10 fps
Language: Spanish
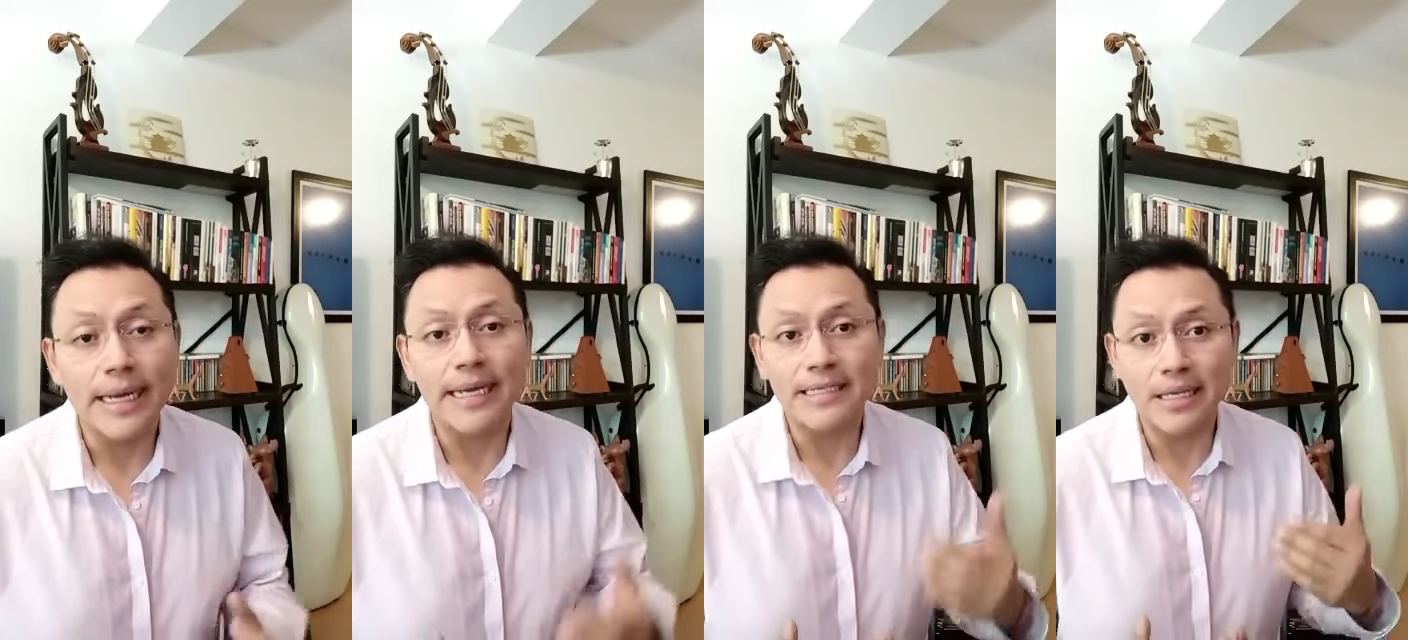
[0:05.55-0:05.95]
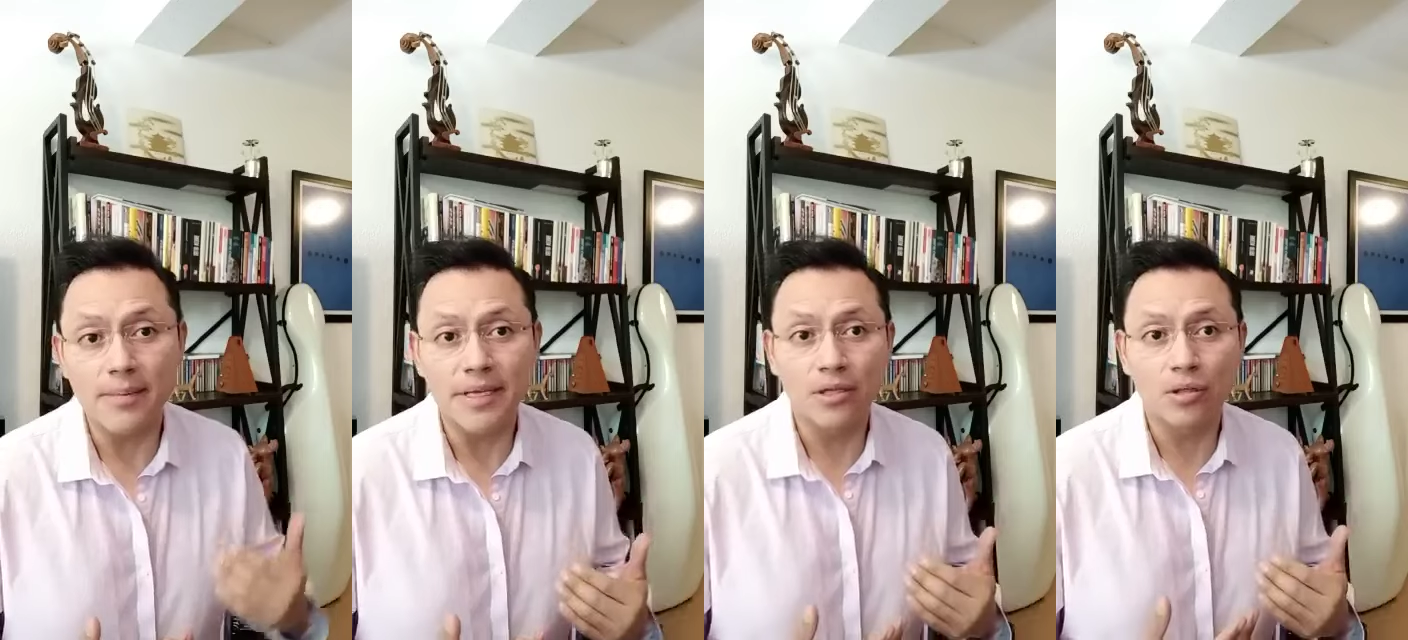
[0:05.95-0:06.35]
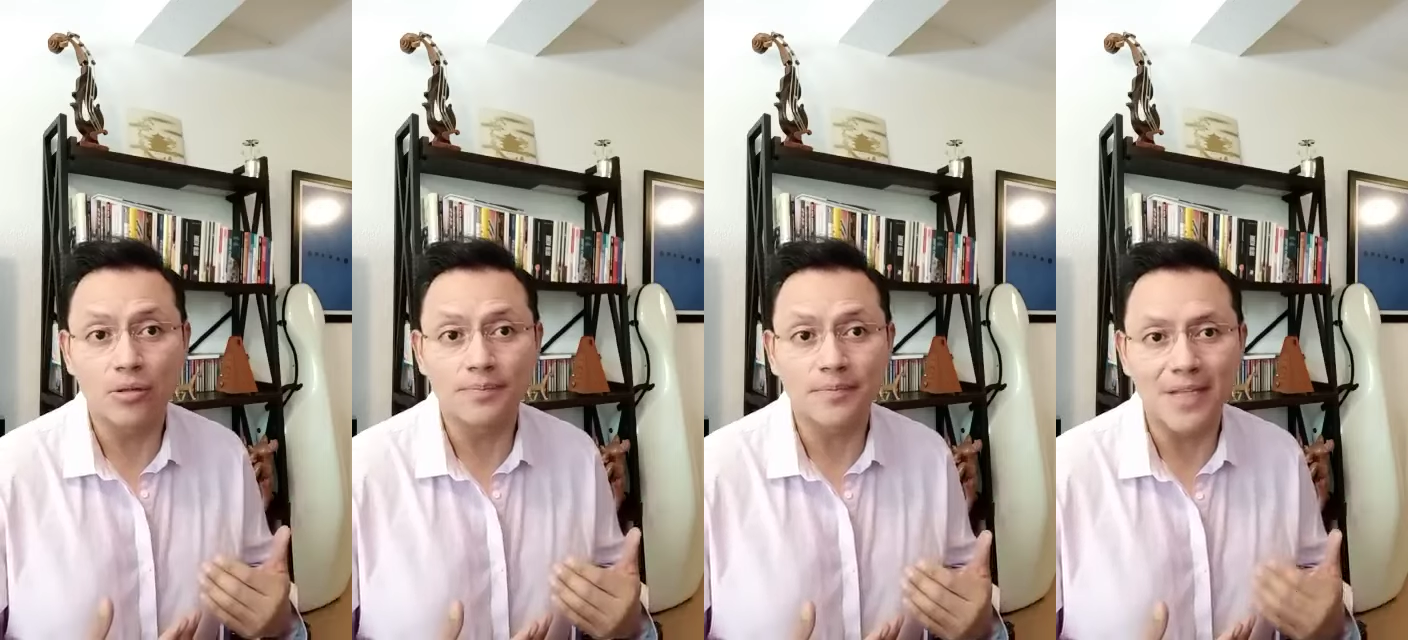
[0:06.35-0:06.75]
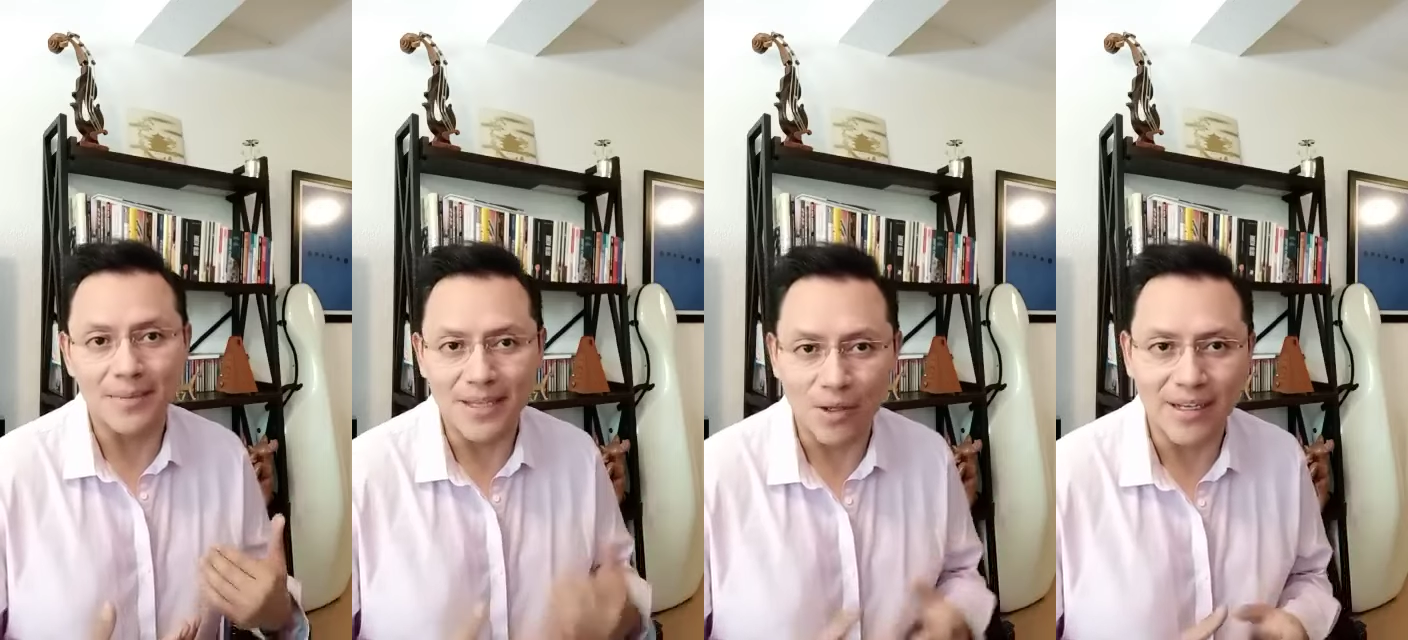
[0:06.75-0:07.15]
que es seguimiento
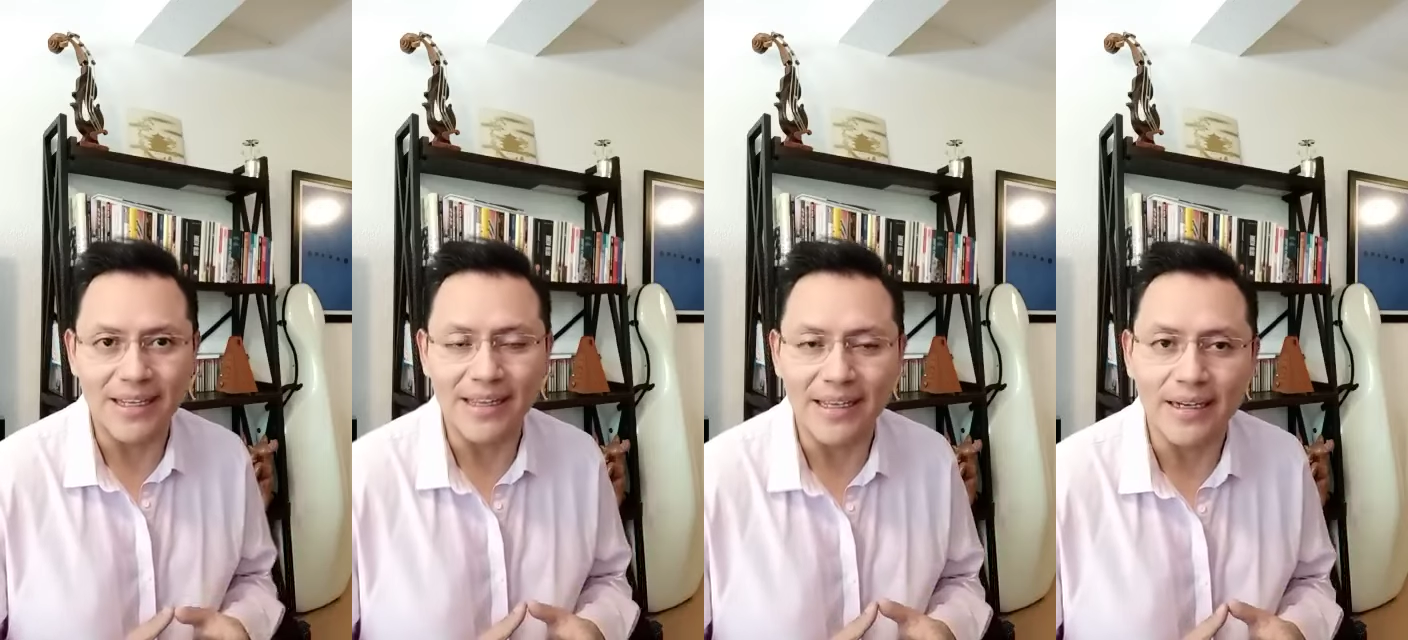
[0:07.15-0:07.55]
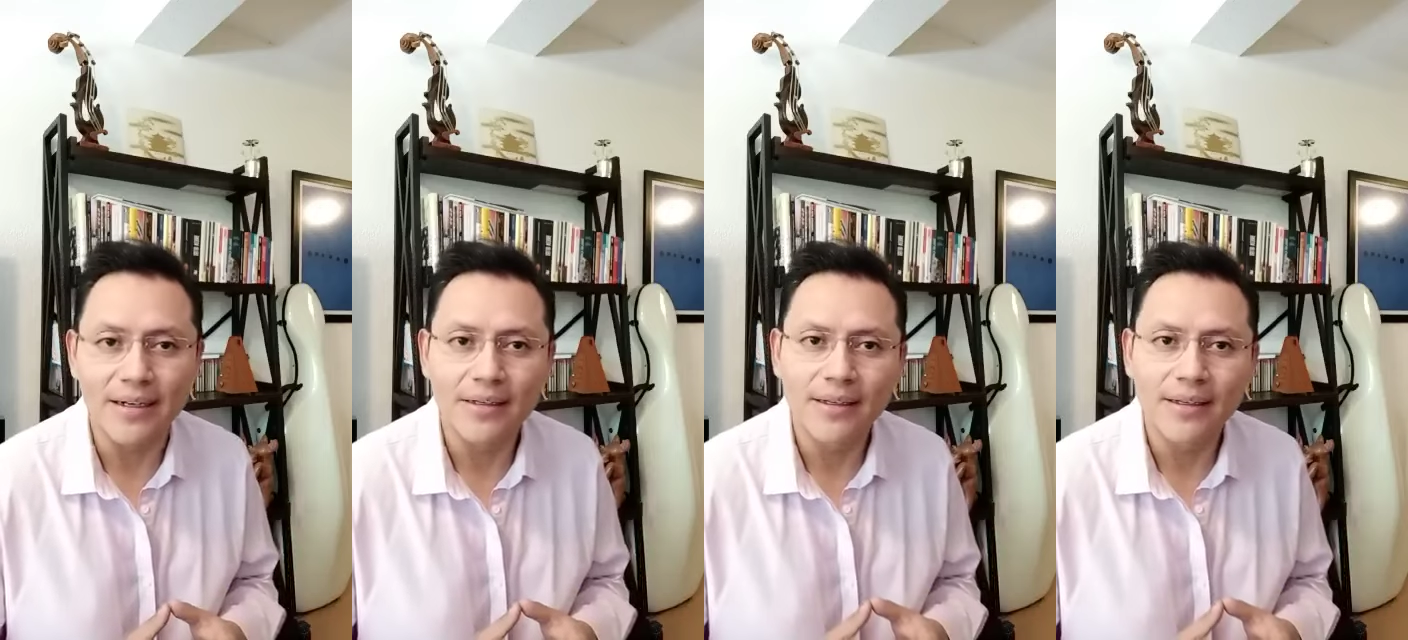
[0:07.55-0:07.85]
del video del día de ayer.